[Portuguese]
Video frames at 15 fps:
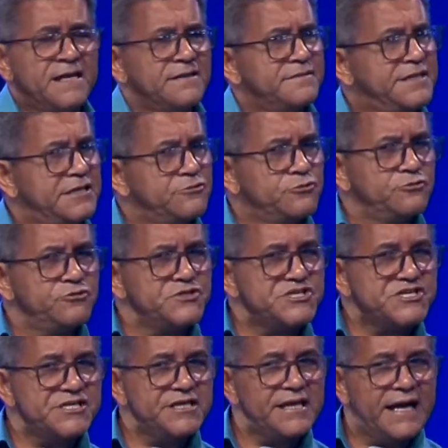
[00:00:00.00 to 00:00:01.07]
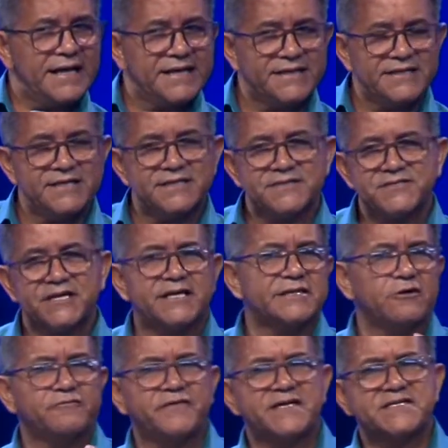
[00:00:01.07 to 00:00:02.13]
Deduz-se, acredita-se que
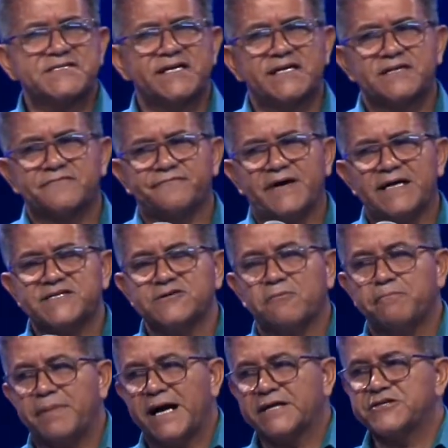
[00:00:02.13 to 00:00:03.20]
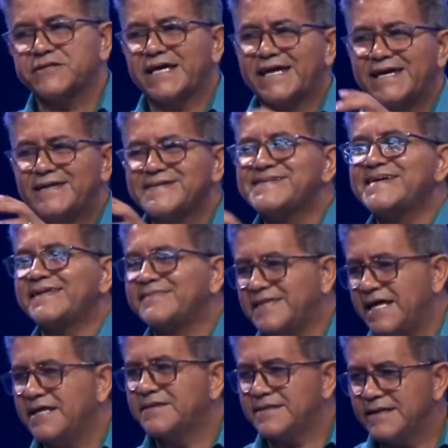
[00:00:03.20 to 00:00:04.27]
talvez eles façam parte daqueles
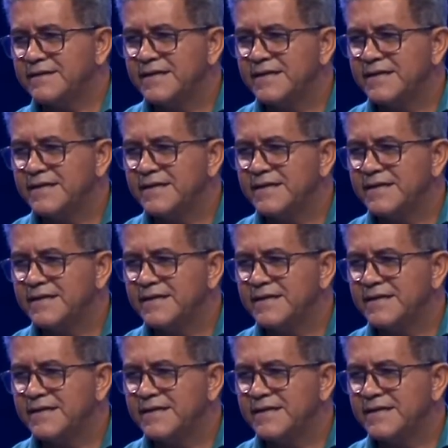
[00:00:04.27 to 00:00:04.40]
70